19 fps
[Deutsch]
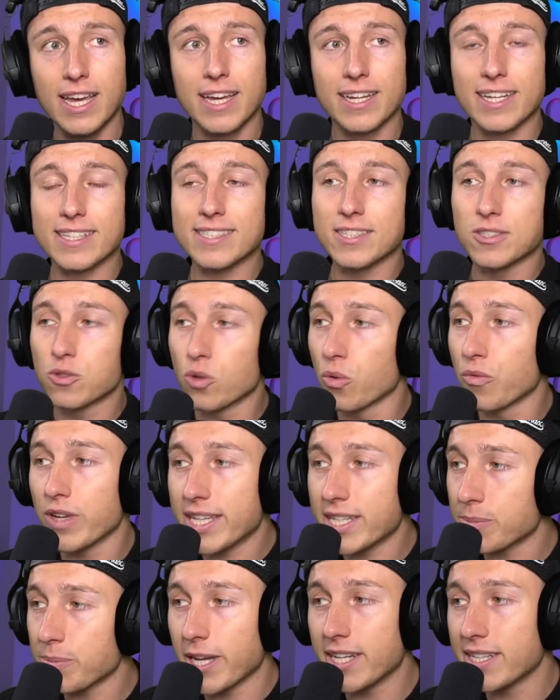Das ist so, wie
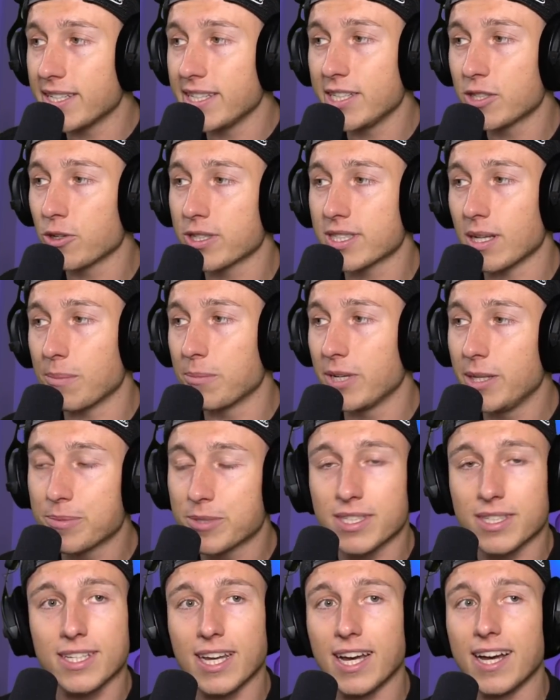ich meine T-Shirts am
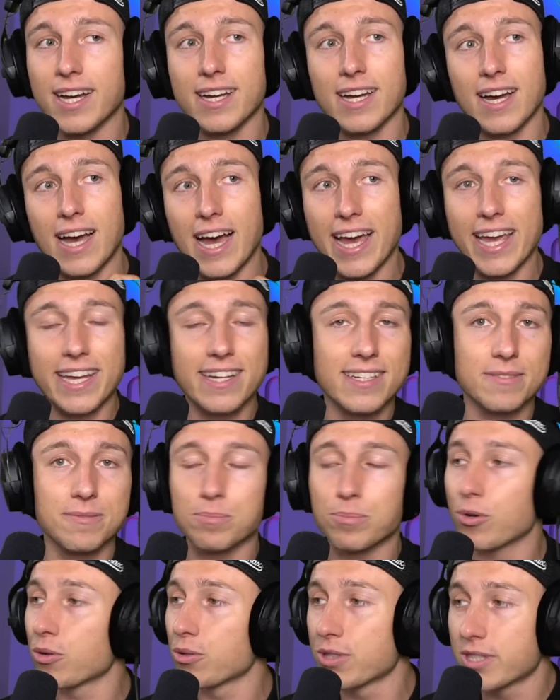liebsten trage, eigen
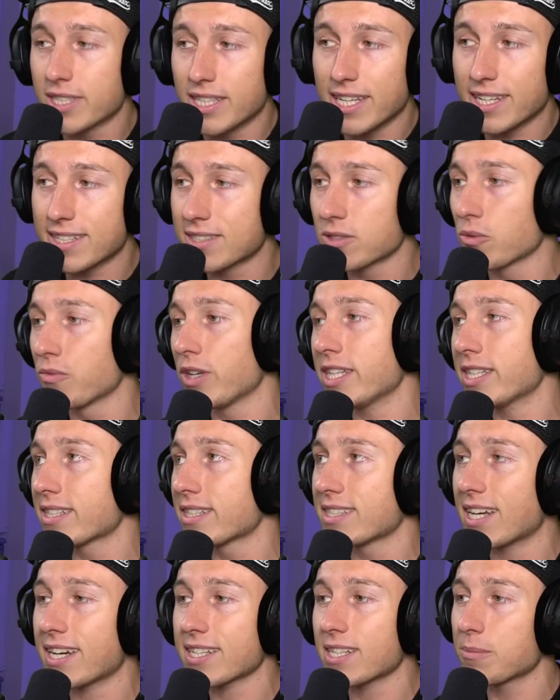produziert, so wie ich
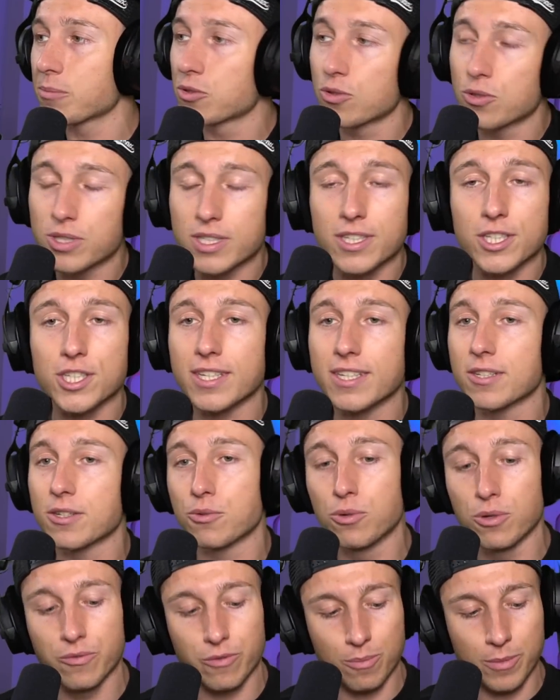gesagt habe, so sind die Schnitte
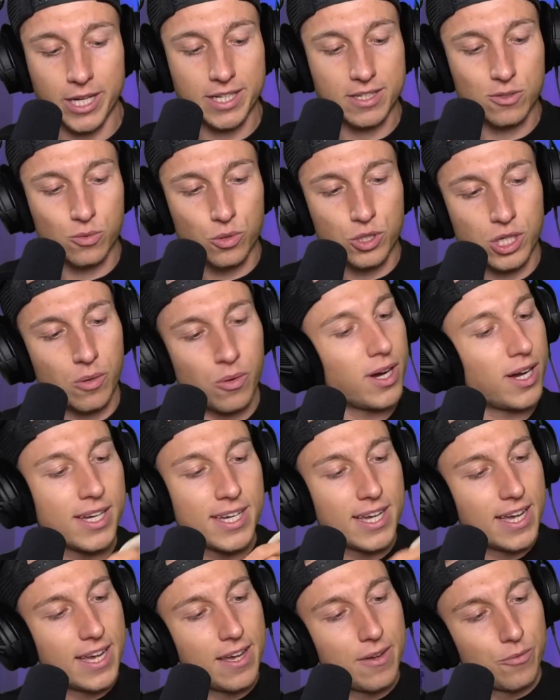cool für meine Zuschauer.
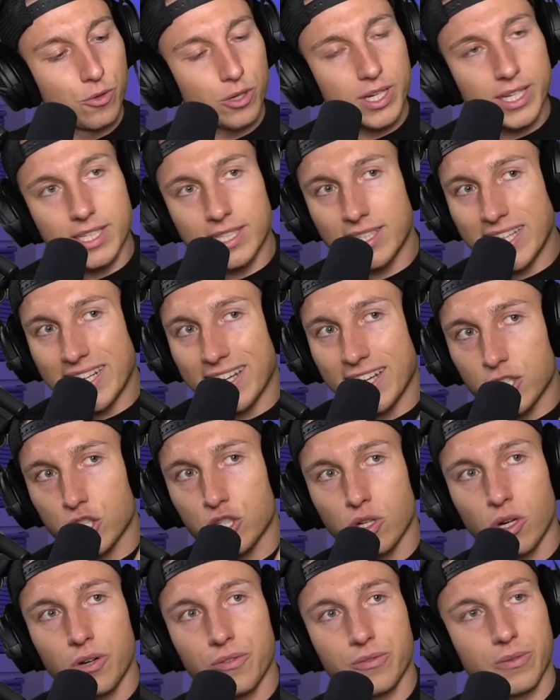Wirklich dicker
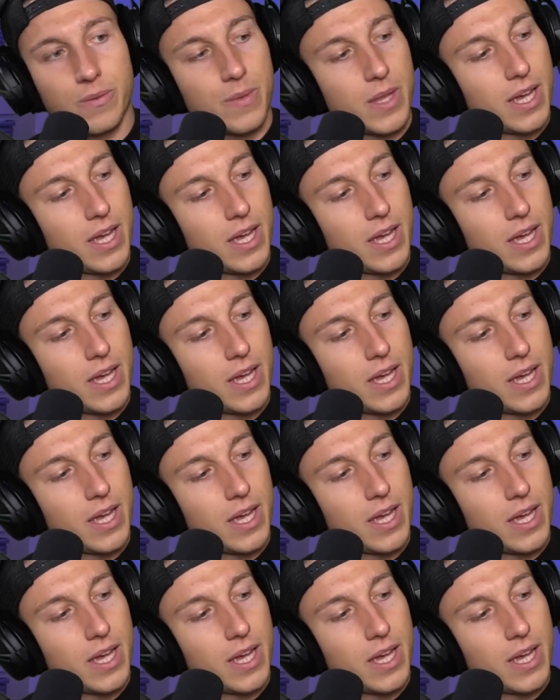Stoff.